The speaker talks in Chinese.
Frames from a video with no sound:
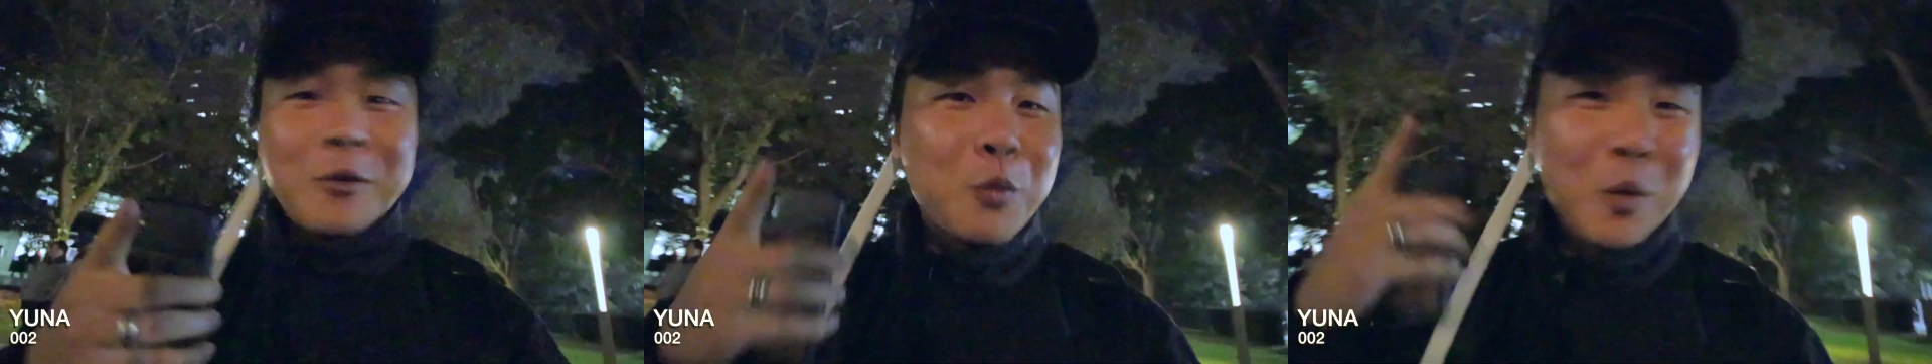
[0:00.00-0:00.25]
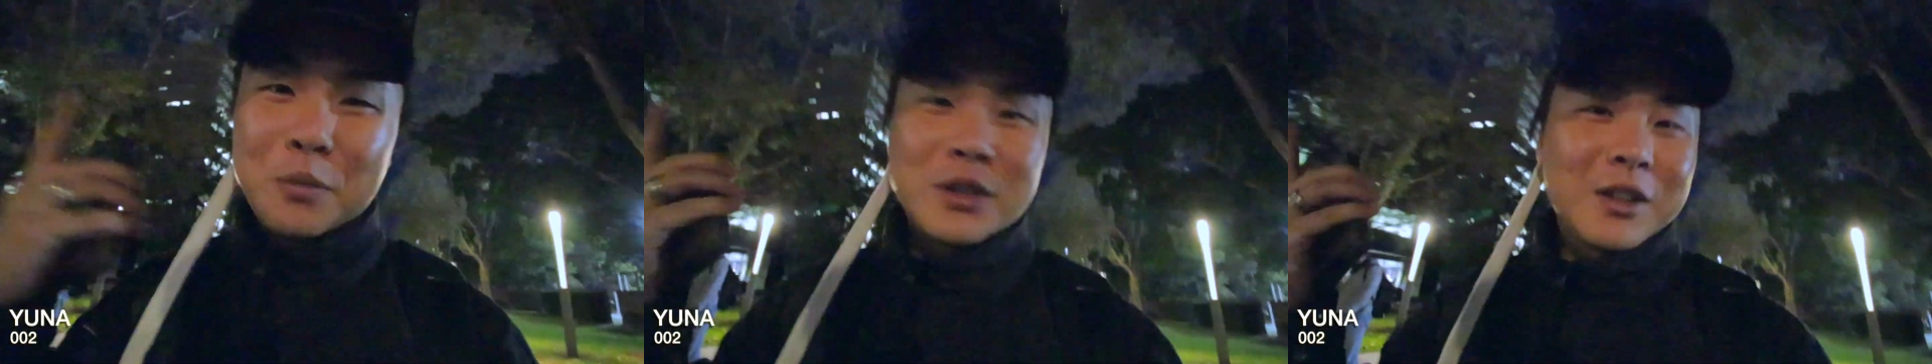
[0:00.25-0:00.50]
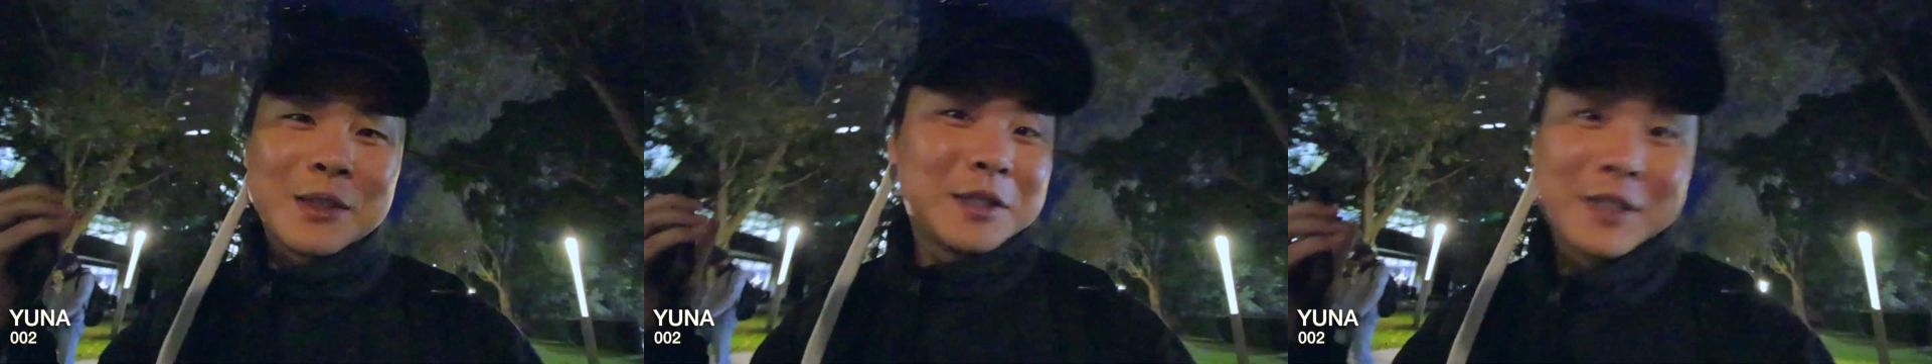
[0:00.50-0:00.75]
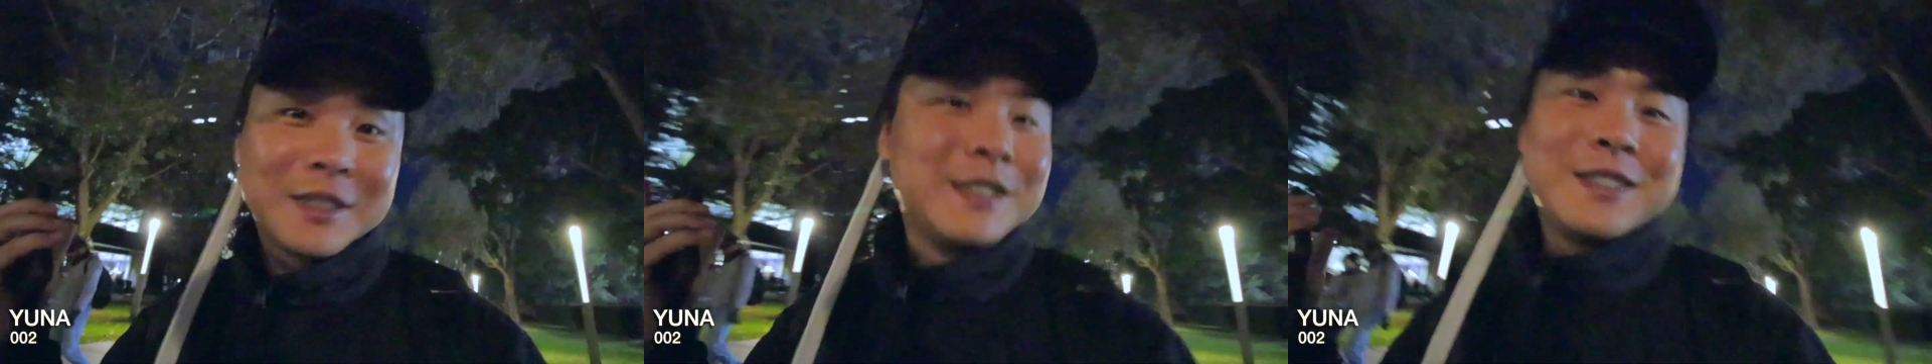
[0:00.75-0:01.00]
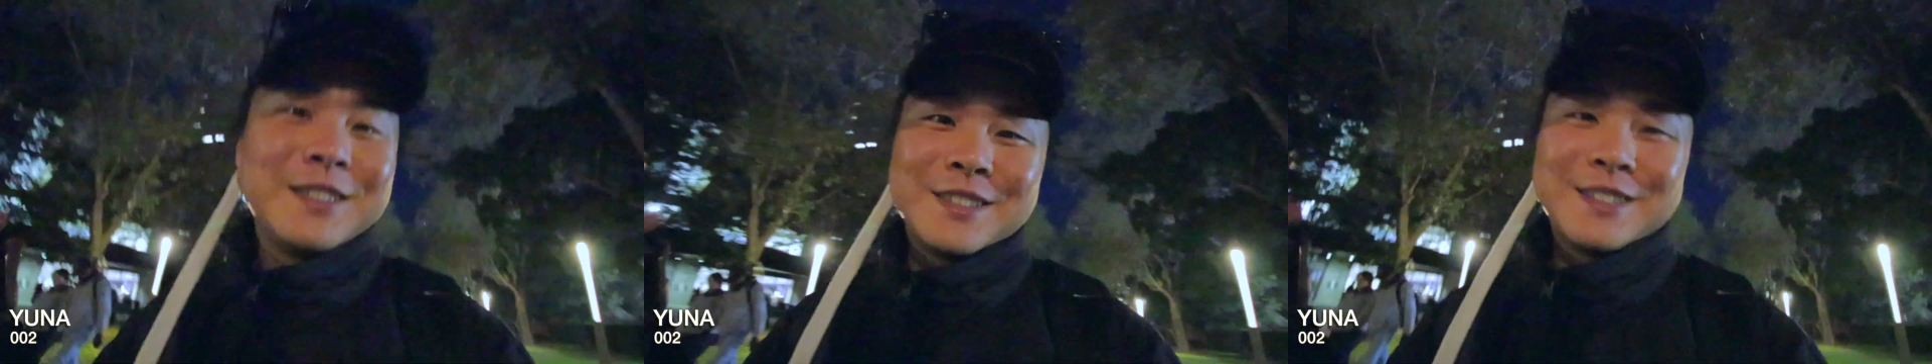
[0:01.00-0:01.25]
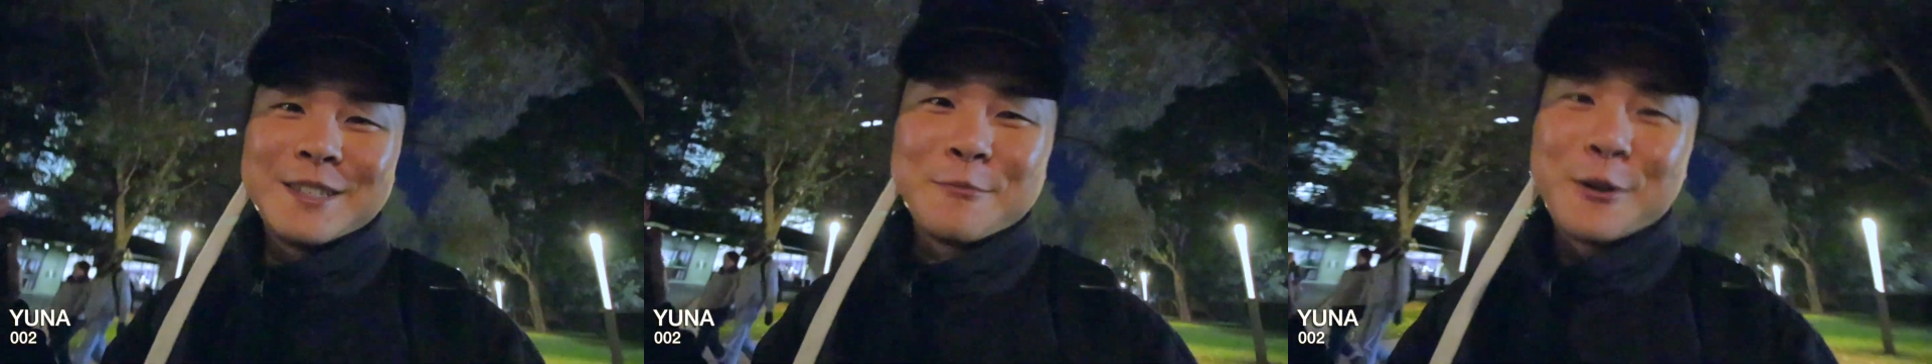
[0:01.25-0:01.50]
l 我不知道
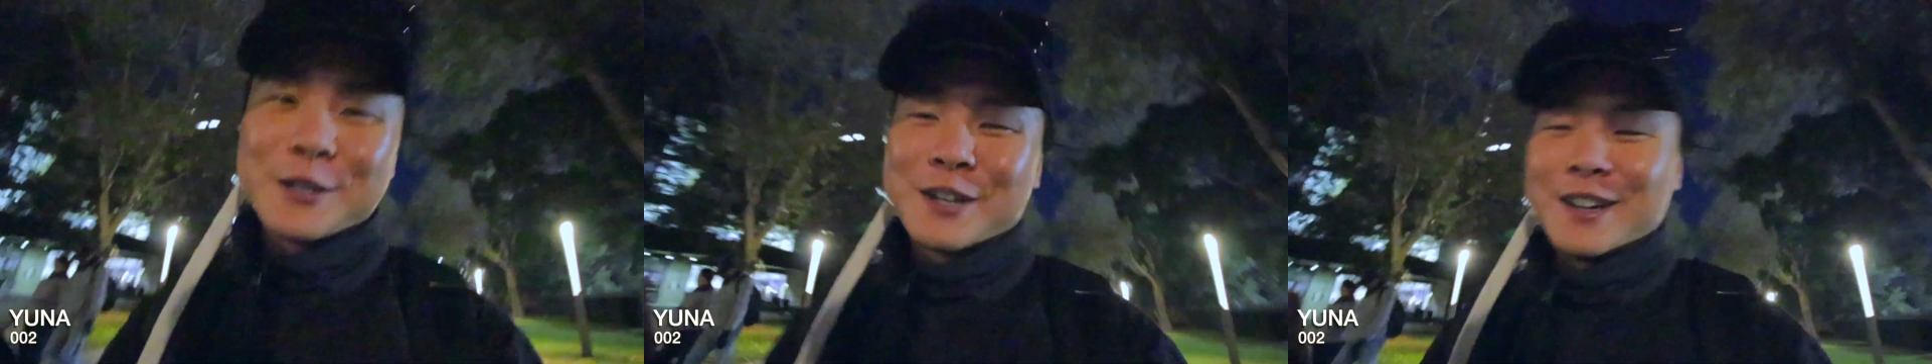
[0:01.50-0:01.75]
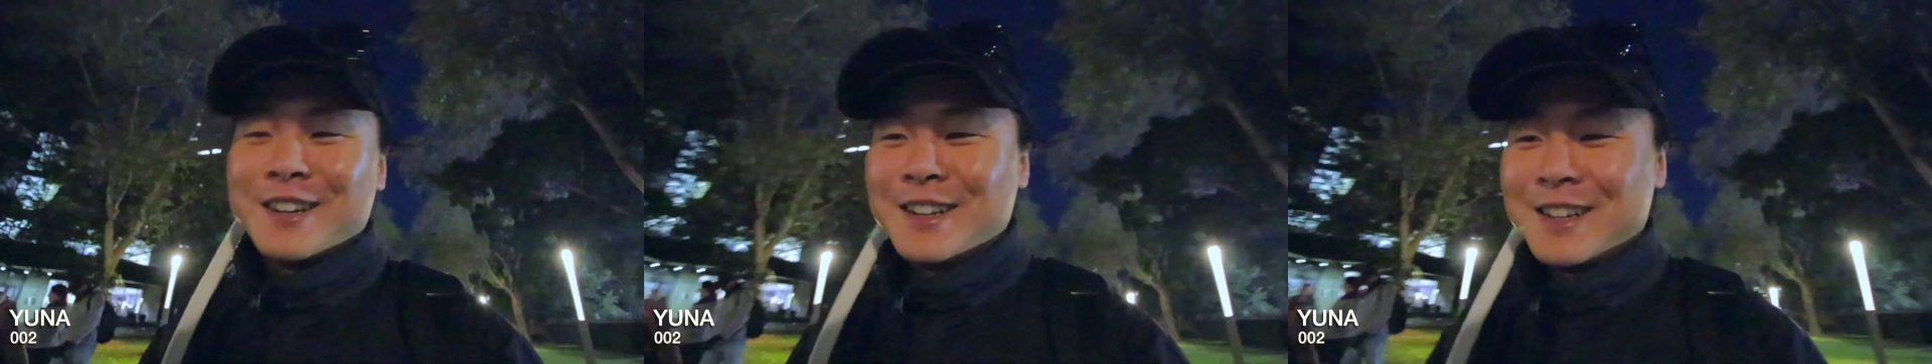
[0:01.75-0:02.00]
怎么回事